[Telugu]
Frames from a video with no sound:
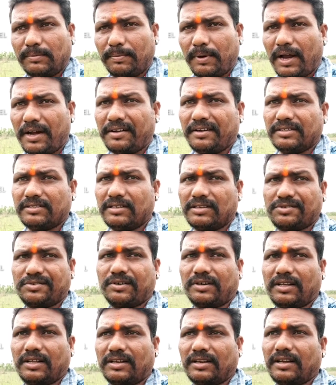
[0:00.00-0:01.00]
పార్టీ
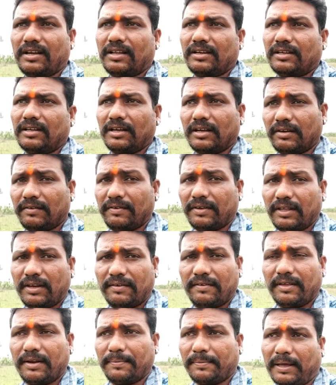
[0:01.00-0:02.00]
చేసుకోవటానికి కానీ ఇంకా వేరే
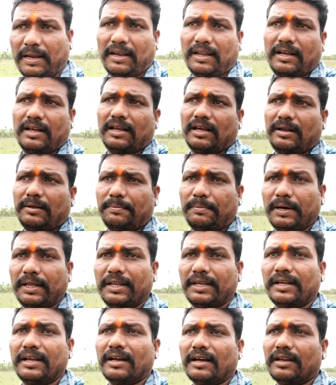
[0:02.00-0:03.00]
వేరే పనులకు కానీ
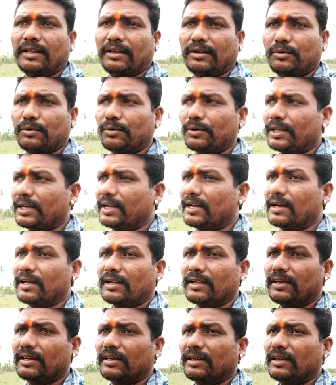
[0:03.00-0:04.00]
పనికి కానీ కూలికి
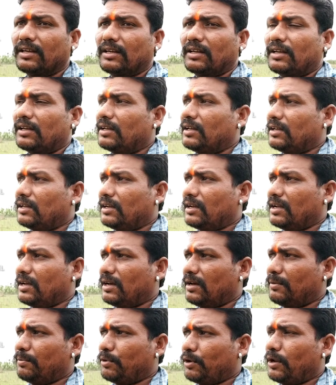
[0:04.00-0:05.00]
కానీ ఇంకా
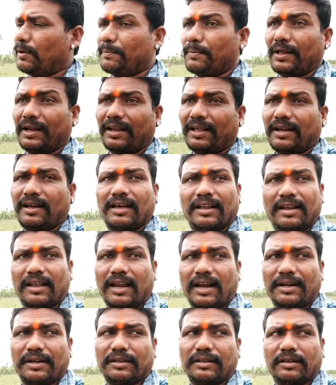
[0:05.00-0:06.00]
పొలం పనులకు కానీ
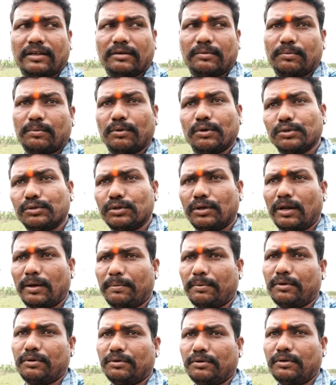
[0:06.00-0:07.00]
అలాంటి
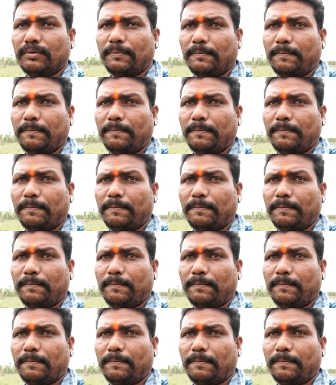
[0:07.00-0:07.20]
పోతున్నప్పుడు